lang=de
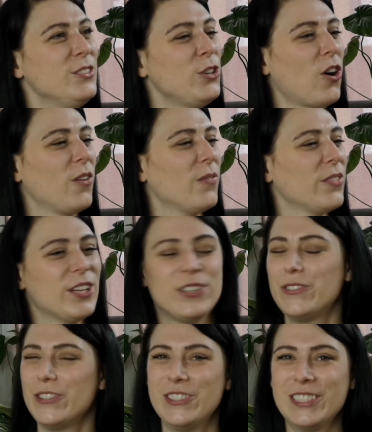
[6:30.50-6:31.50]
Ja,
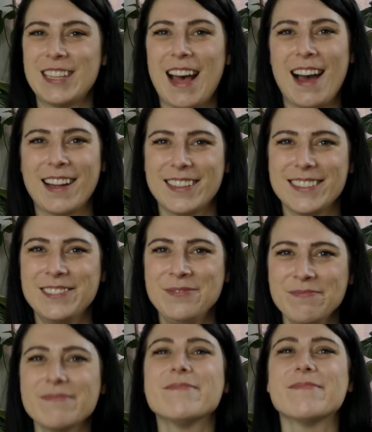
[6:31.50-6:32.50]
ich würde sagen,
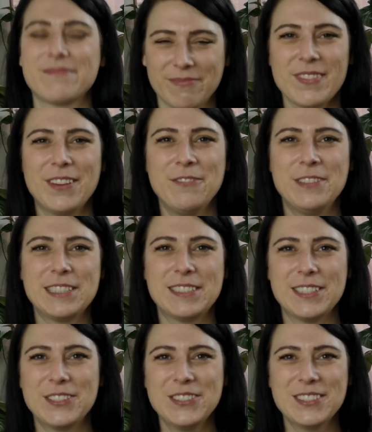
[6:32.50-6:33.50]
wir
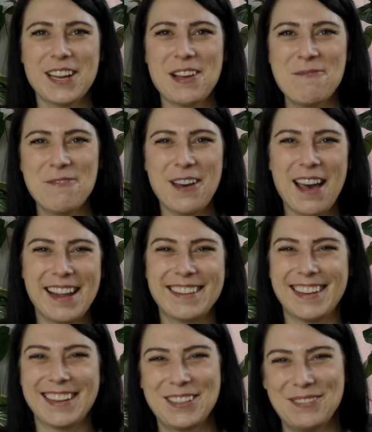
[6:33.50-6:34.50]
sehen uns dann am
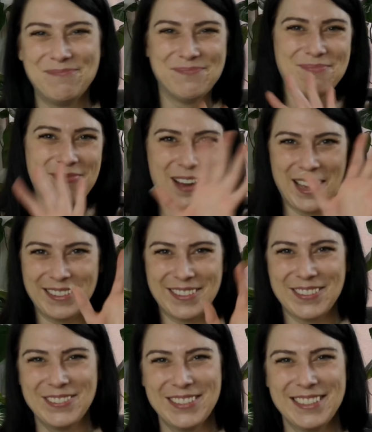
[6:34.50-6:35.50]
Freitag.
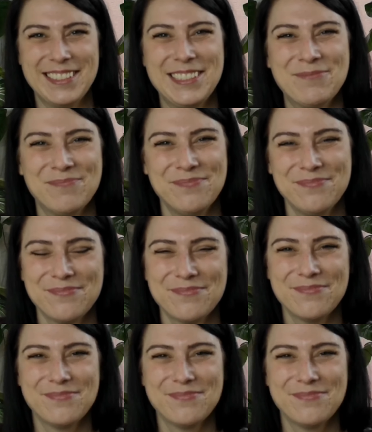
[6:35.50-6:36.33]
Macht's gut, ihr Lieben.